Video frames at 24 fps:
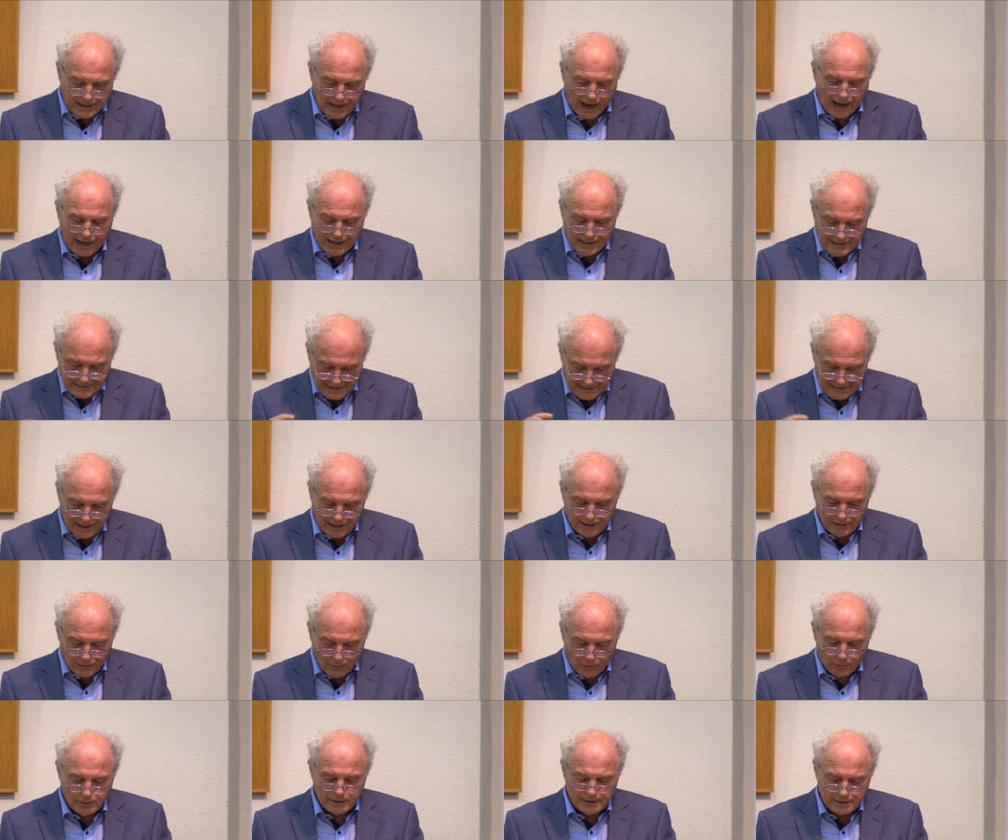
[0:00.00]
Geist in
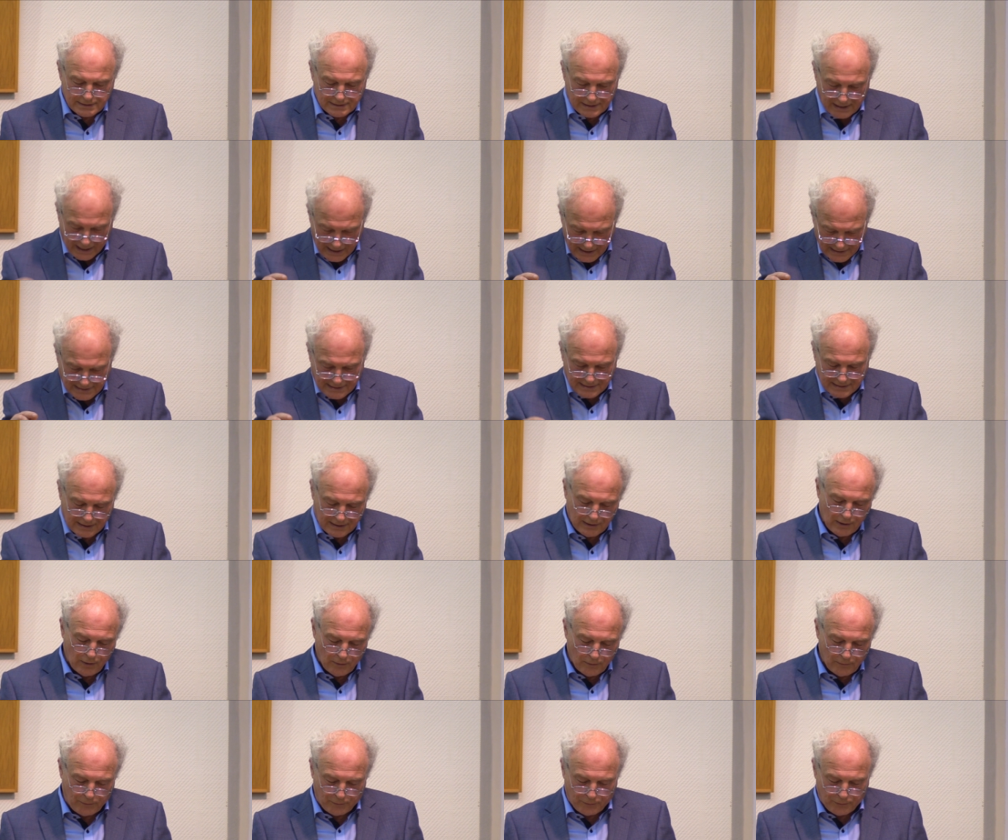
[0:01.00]
uns ist
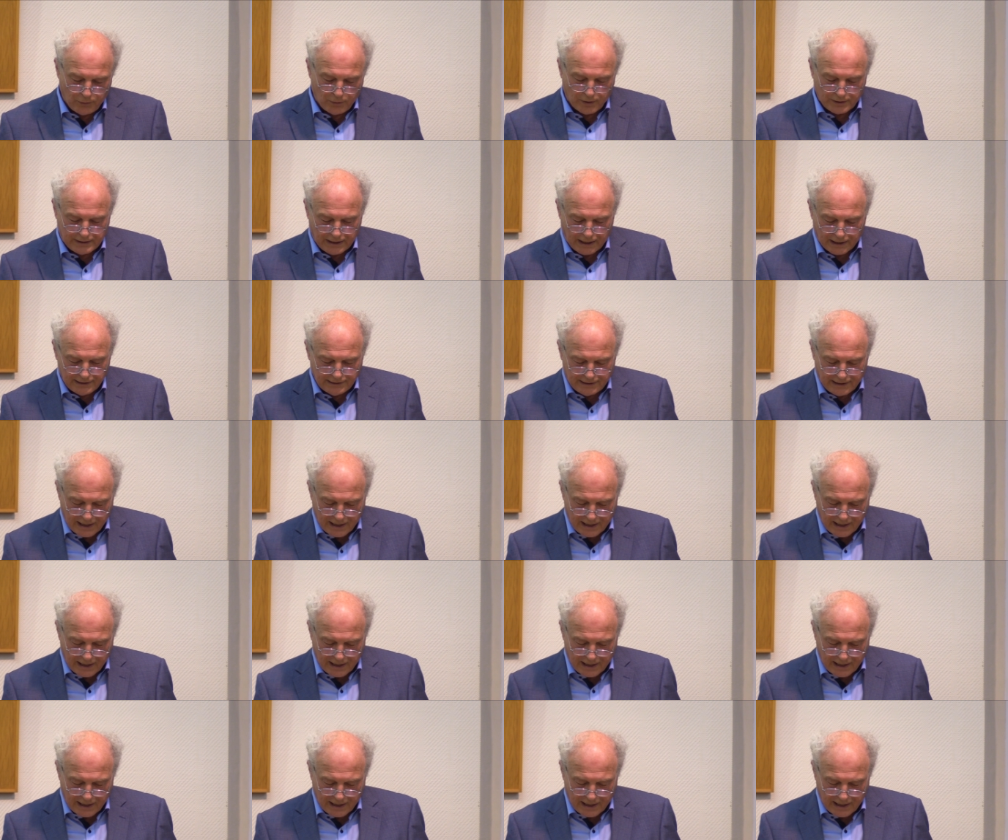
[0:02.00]
für den